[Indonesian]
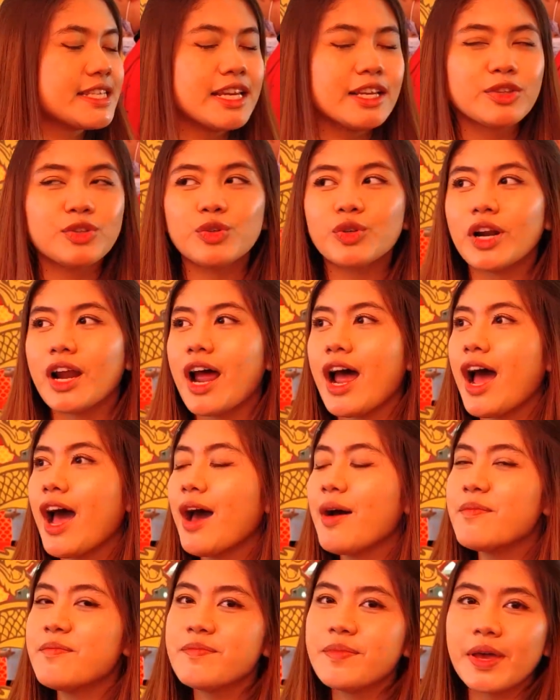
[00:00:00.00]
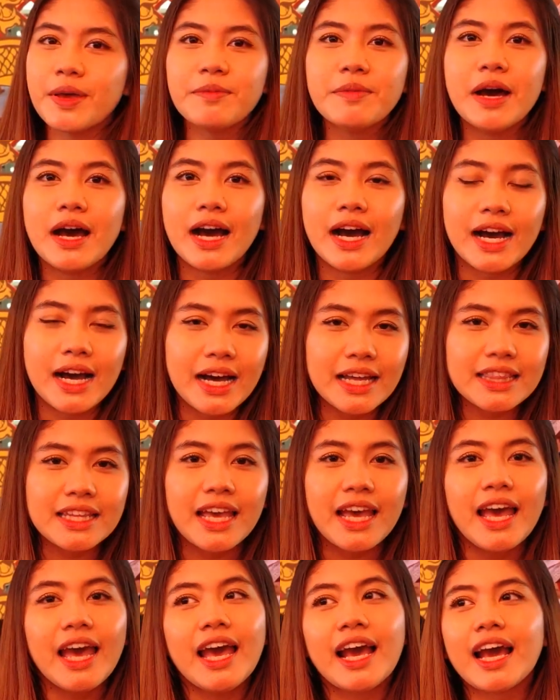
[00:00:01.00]
di sini tuh rame banget
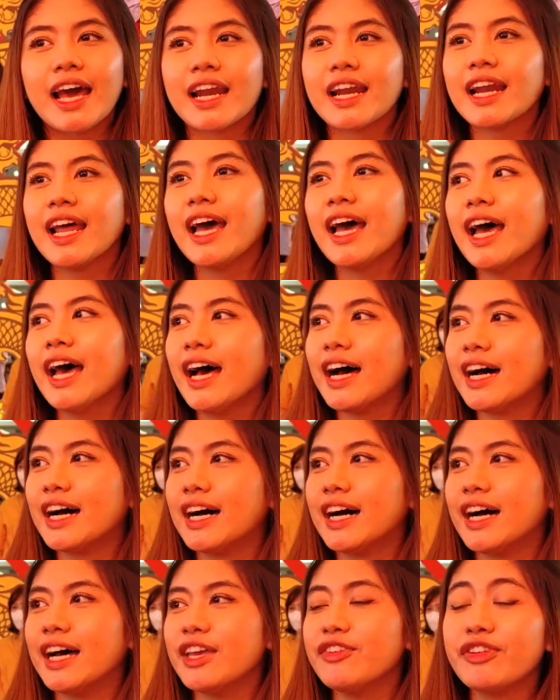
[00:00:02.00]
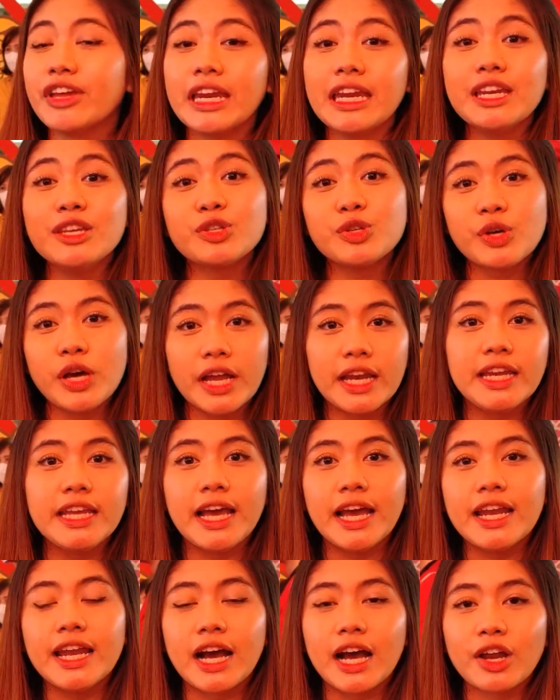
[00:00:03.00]
karena uh, event ini juga
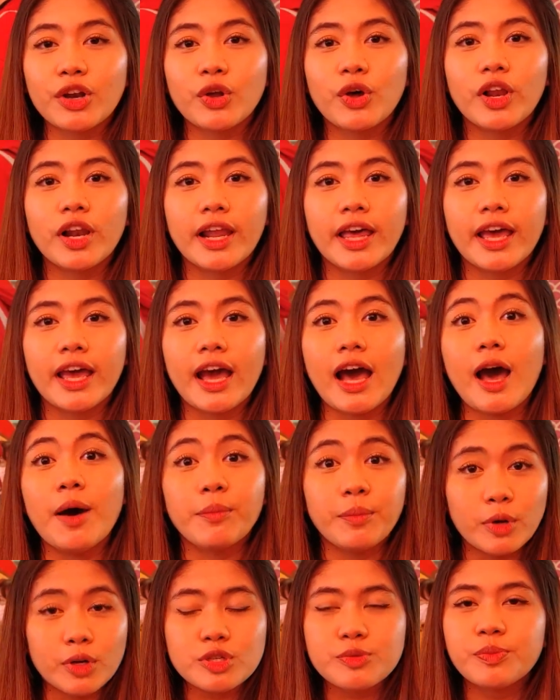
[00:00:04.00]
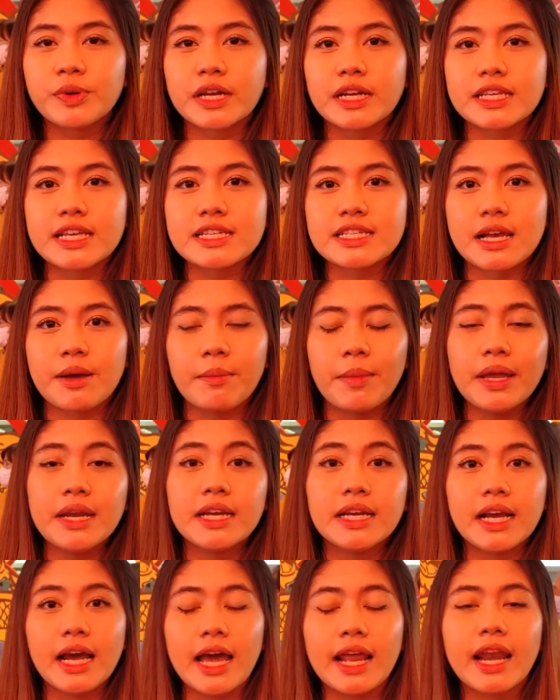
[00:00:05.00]
diadakan oleh Amos bekerja sama
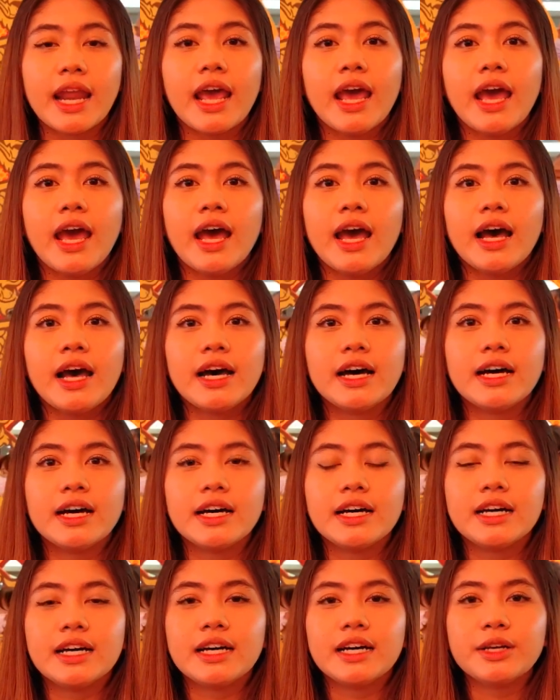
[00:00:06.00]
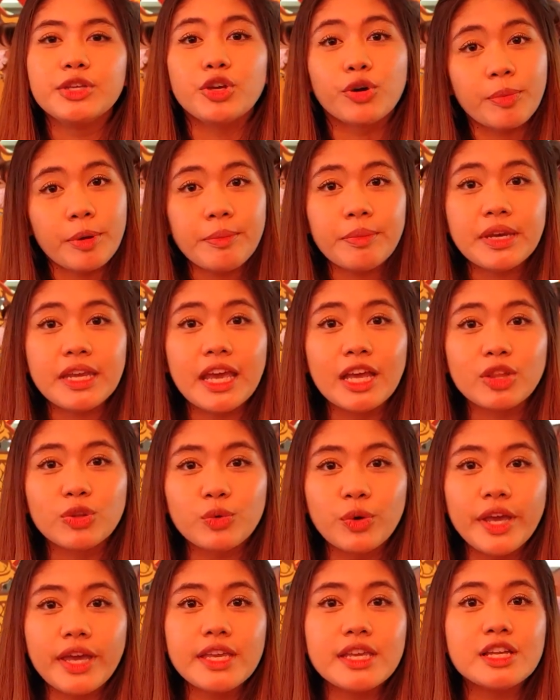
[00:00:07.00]
dengan uh, eh, Payment
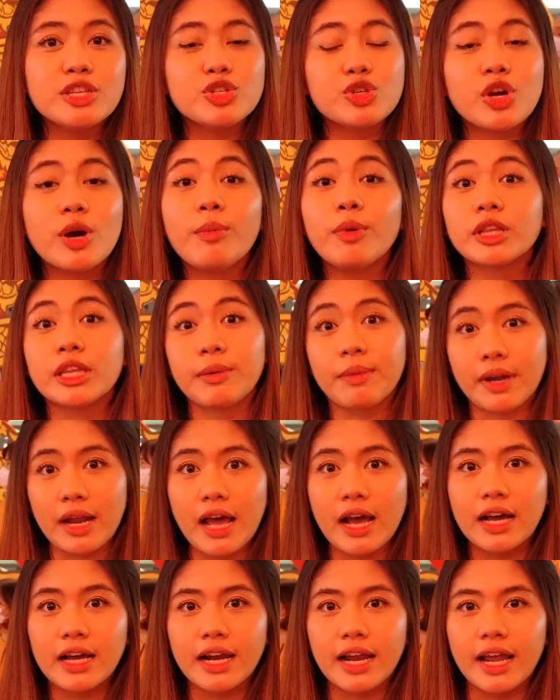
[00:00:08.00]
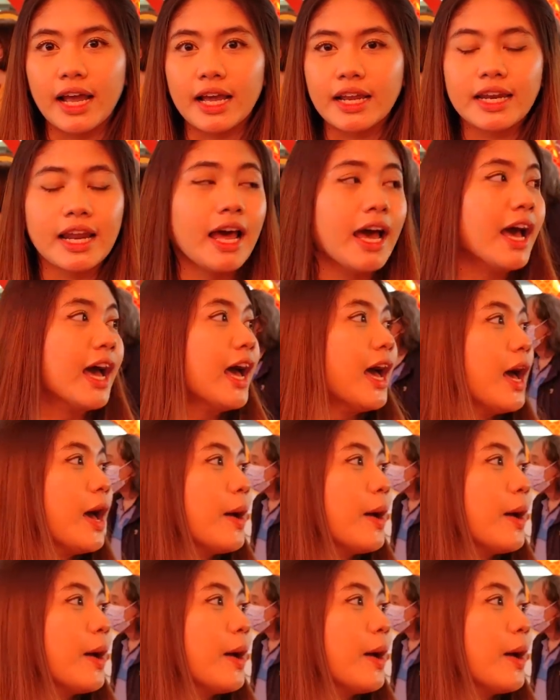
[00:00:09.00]
Gateway dan juga Mall Taman Anggrek. Nah,